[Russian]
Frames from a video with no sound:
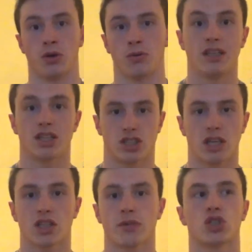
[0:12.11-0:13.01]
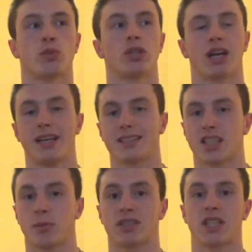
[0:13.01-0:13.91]
И я ждал этого, чтобы
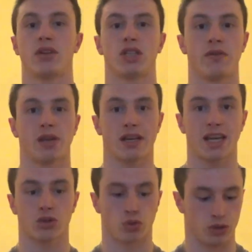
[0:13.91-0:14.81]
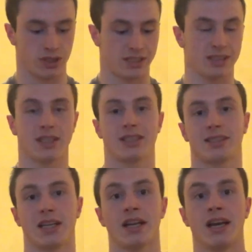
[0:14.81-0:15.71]
наконец-таки поставить невероятную 10x
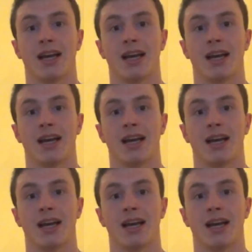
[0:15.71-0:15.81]
цель.